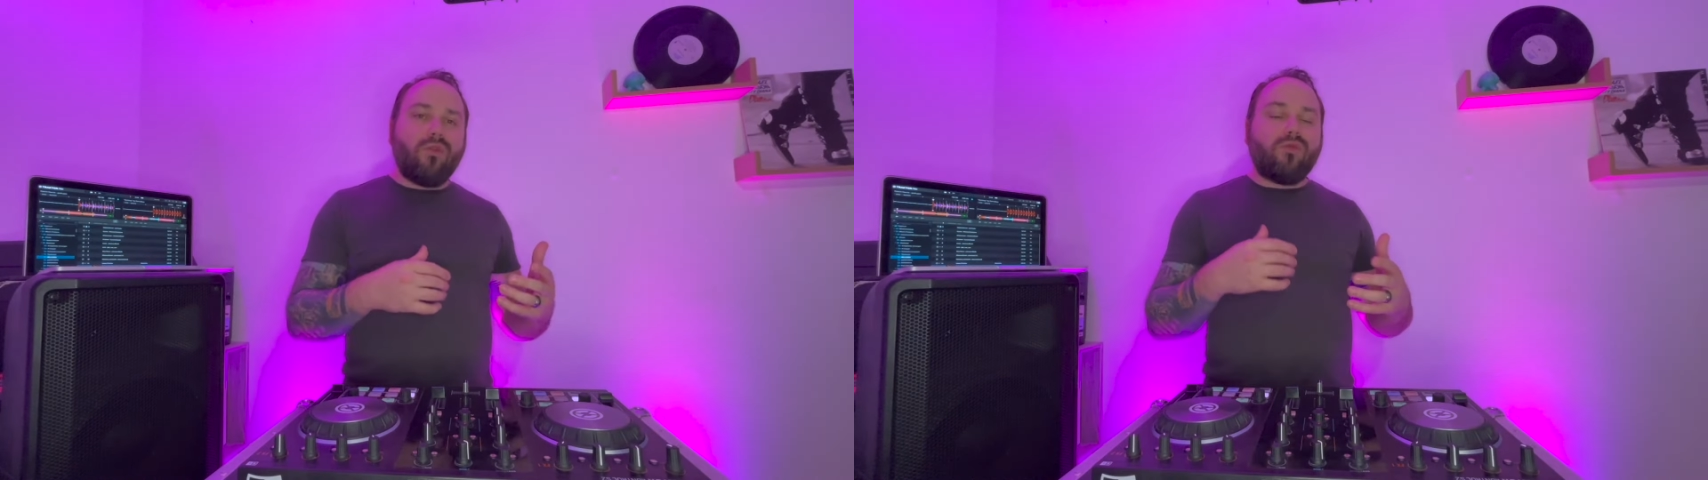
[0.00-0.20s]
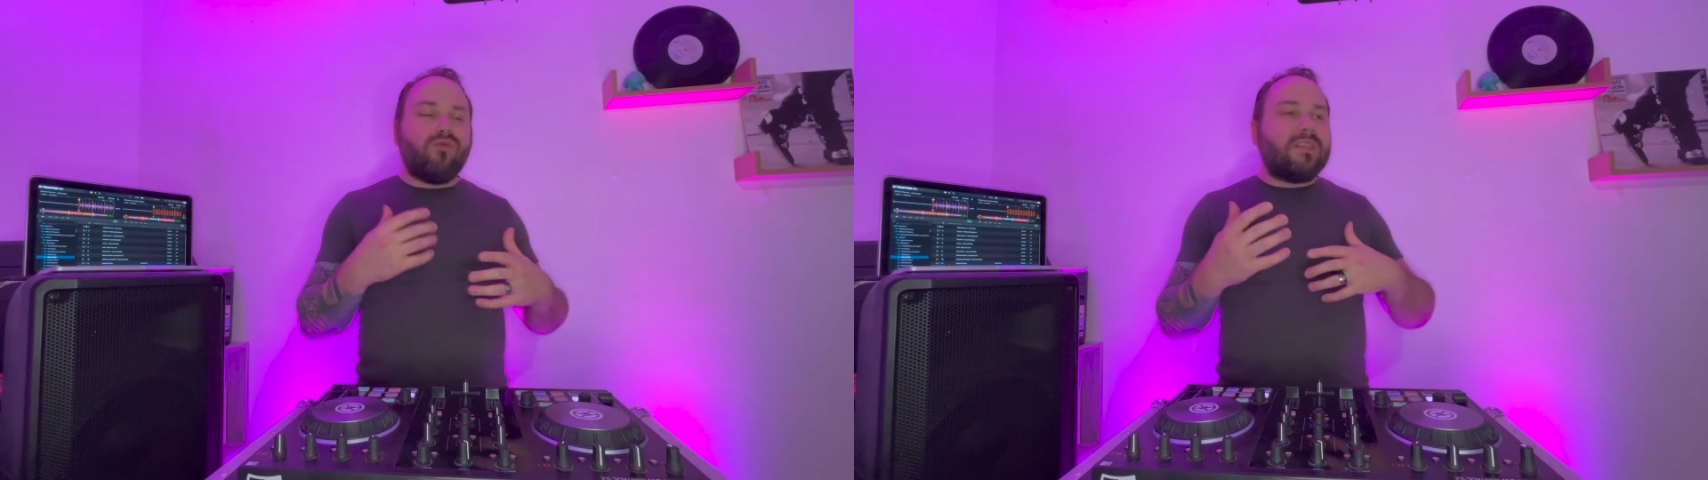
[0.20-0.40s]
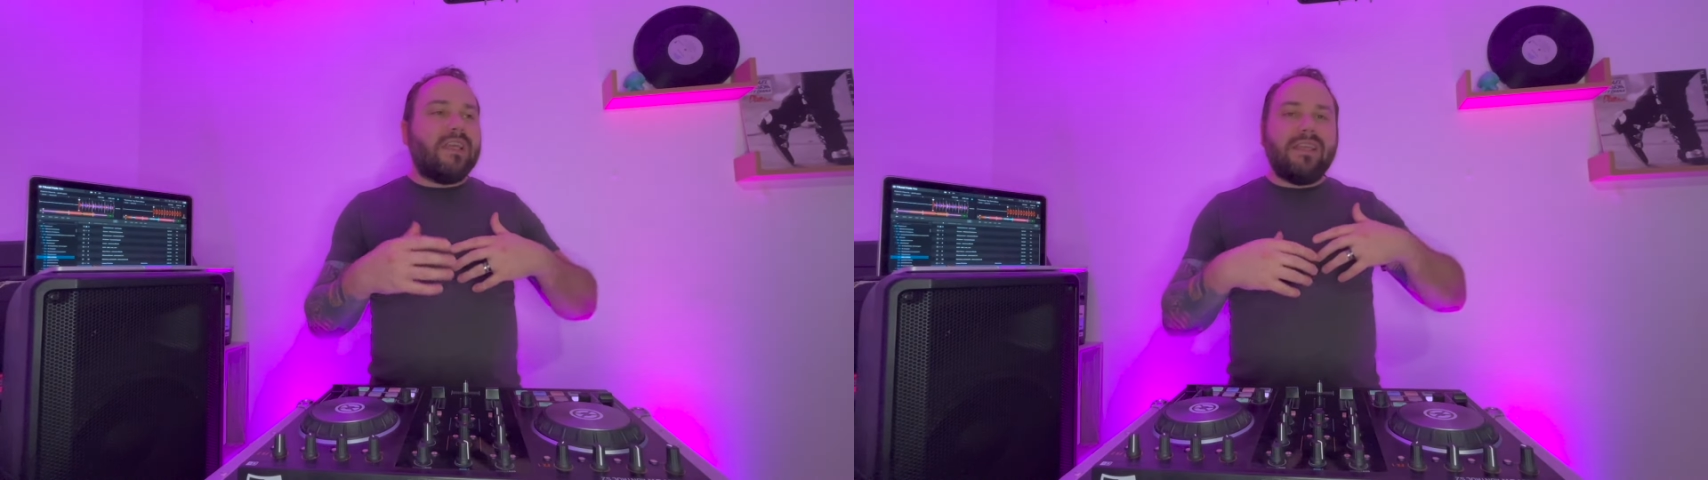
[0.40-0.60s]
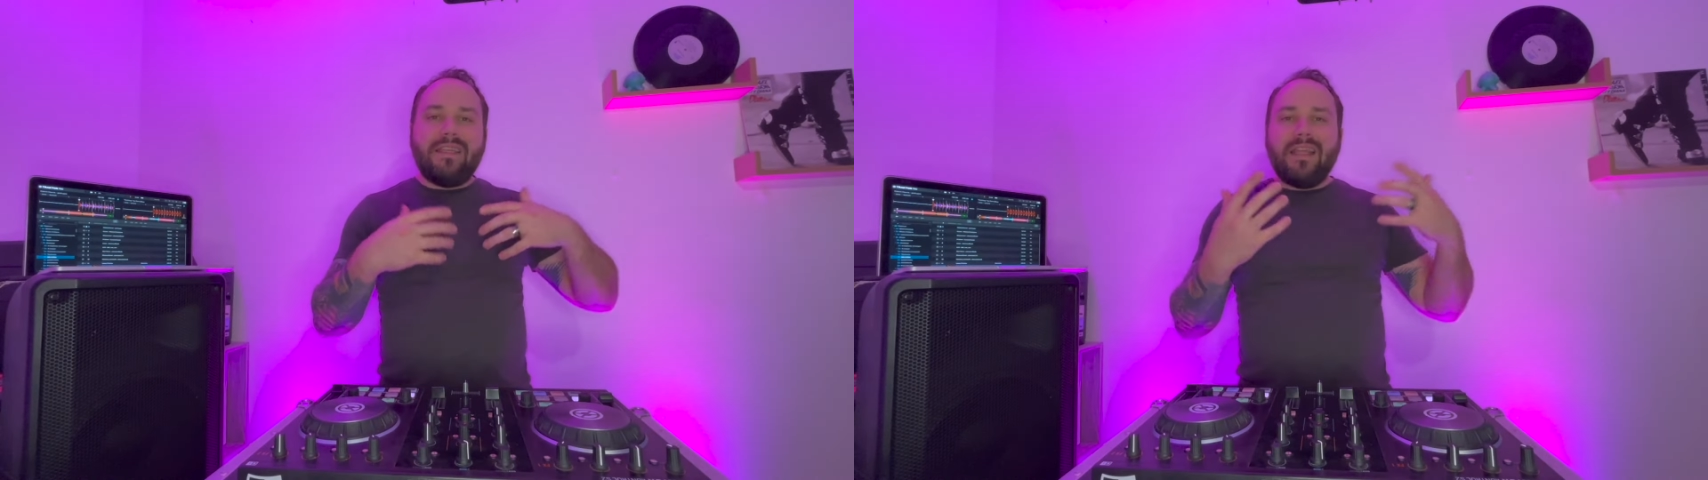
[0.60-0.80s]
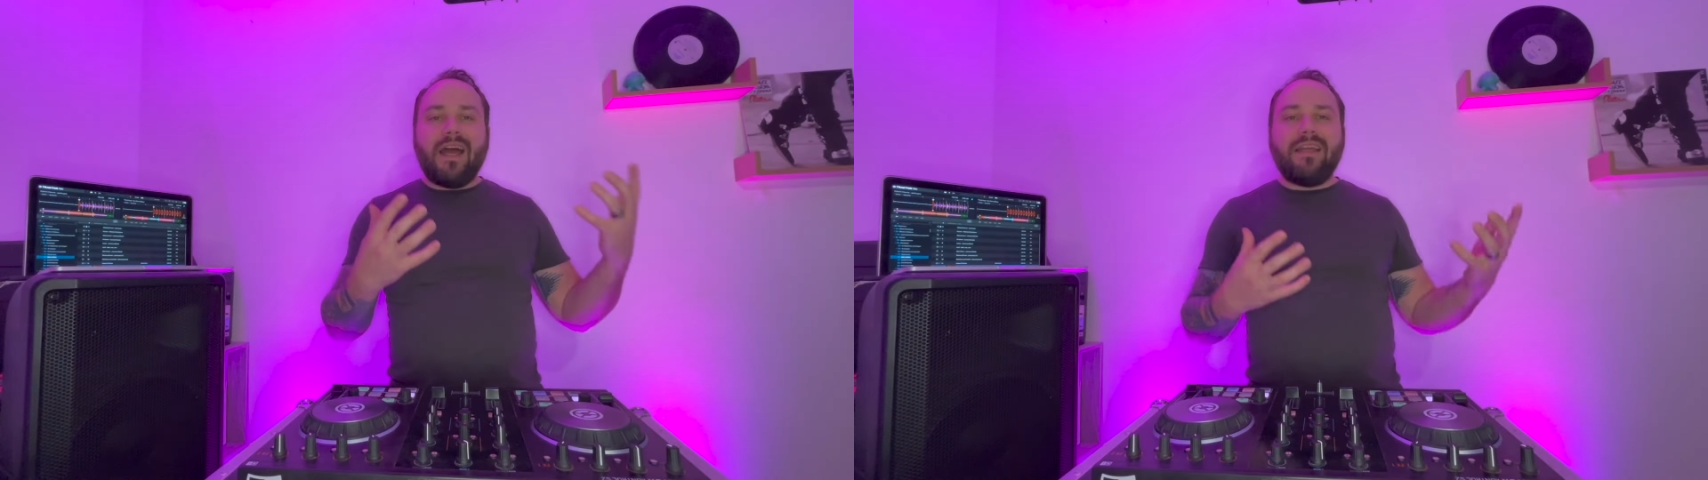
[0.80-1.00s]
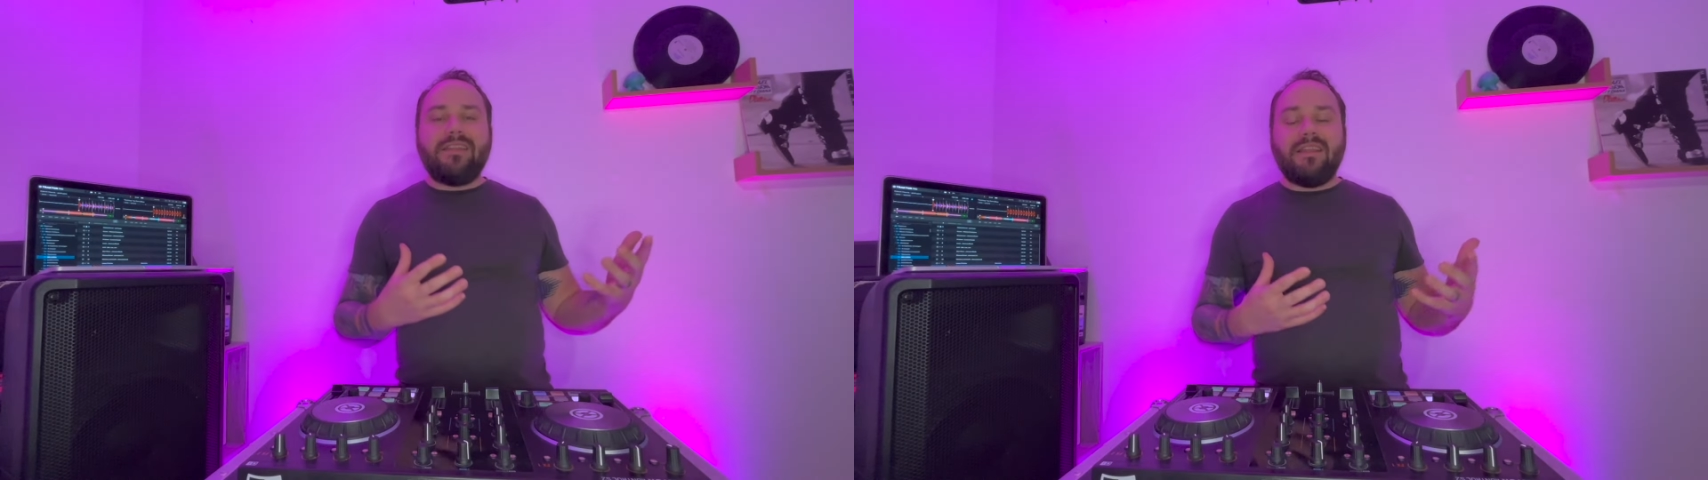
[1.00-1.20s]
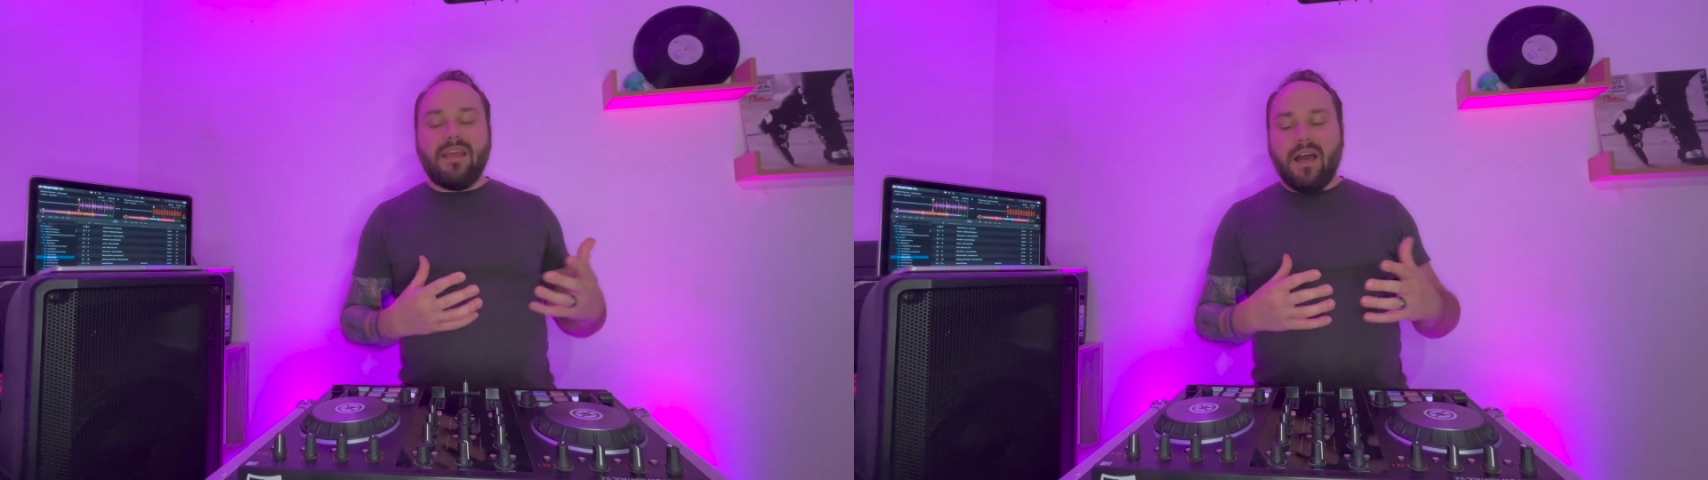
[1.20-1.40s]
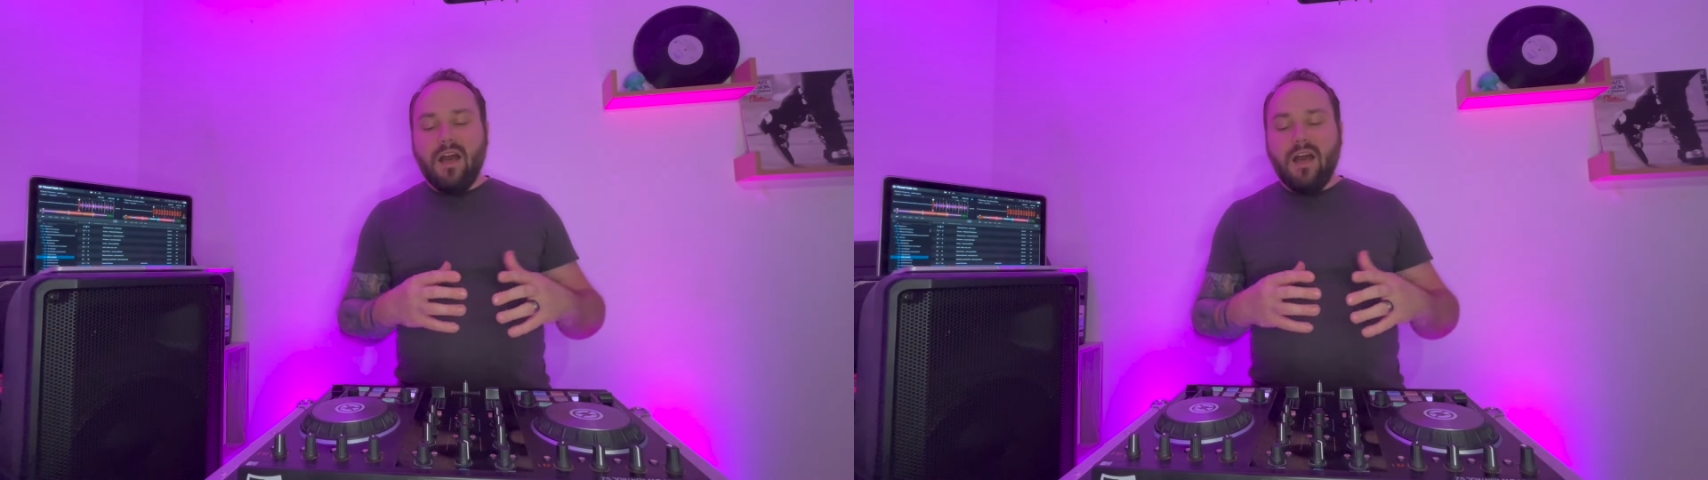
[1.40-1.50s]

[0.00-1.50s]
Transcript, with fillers: donc tout ce qui est guitare, etc.